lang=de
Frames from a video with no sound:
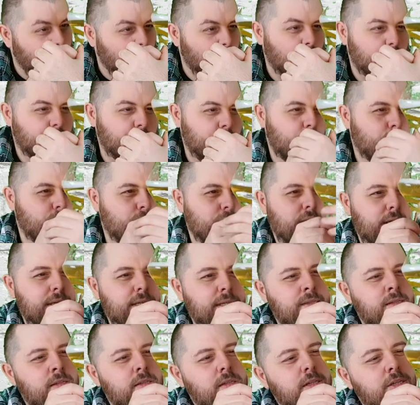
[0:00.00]
Löcher oder
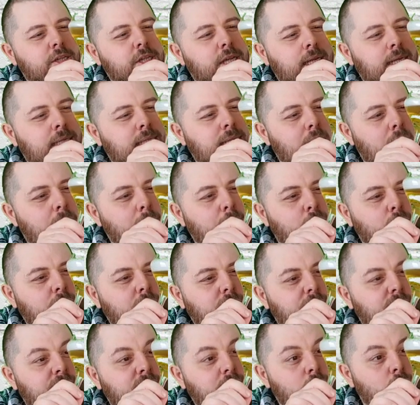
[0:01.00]
Inselchen.
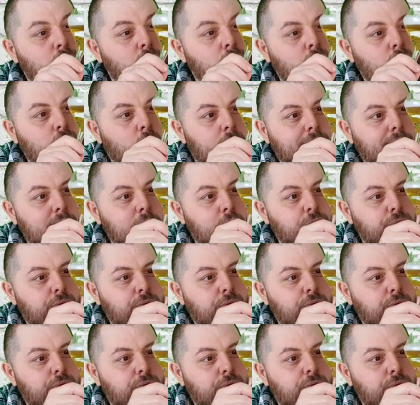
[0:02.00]
Carbonisierung deutlich